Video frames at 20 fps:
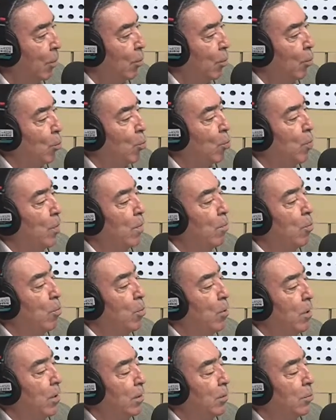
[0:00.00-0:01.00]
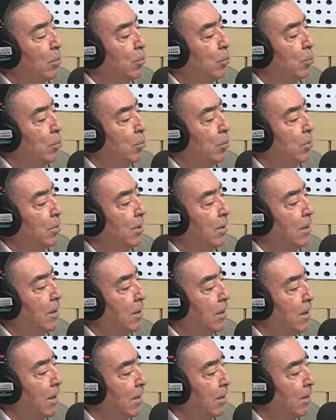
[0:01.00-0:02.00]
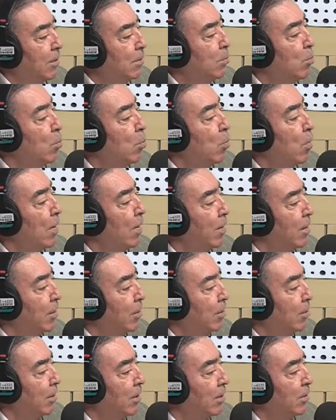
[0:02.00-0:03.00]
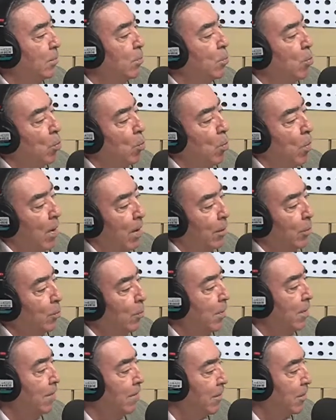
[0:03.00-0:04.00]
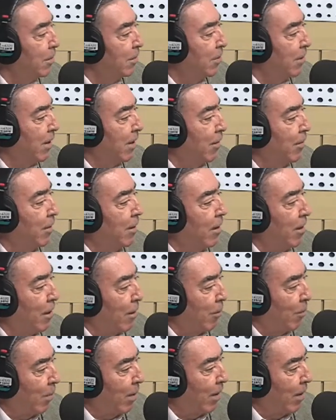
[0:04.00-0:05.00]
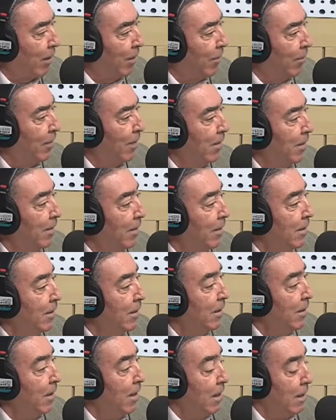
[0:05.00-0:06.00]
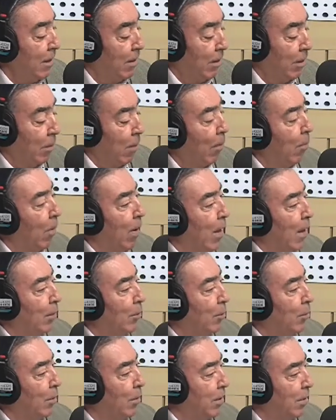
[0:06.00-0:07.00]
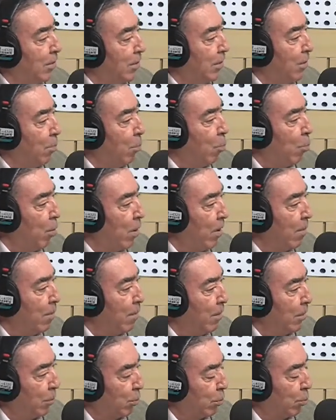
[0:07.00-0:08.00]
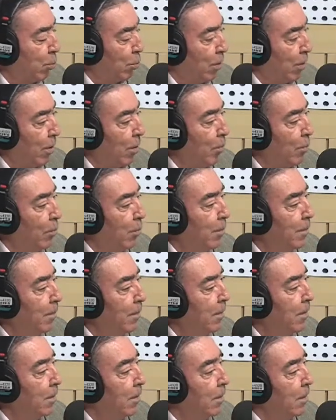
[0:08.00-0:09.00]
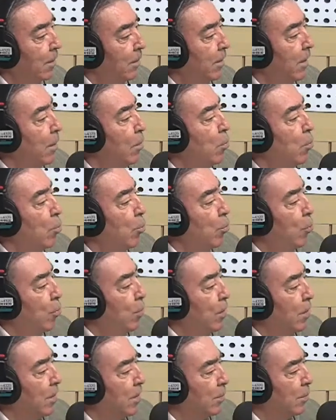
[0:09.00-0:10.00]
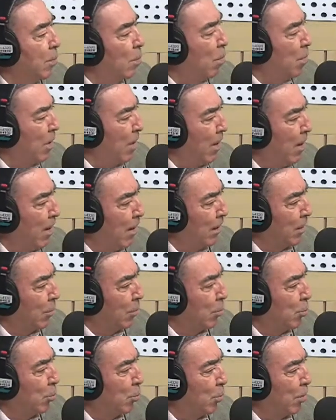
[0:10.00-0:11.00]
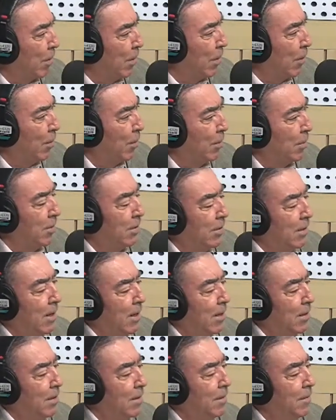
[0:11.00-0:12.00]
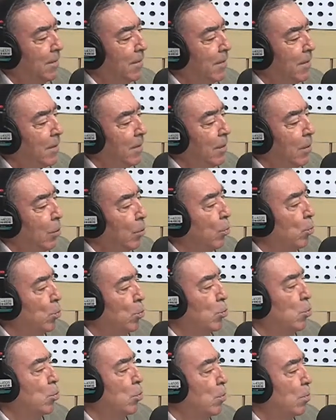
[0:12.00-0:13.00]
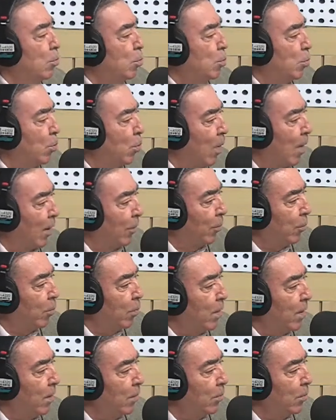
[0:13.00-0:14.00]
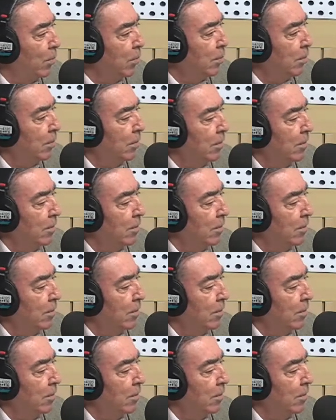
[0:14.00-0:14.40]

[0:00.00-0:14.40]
comemorando o centésimo quadragésimo quarto aniversário de Araraquara. É? Então, ao lado deste poema histórico, tem crônicas publicadas no Jornal da Cidade nos últimos quatro anos.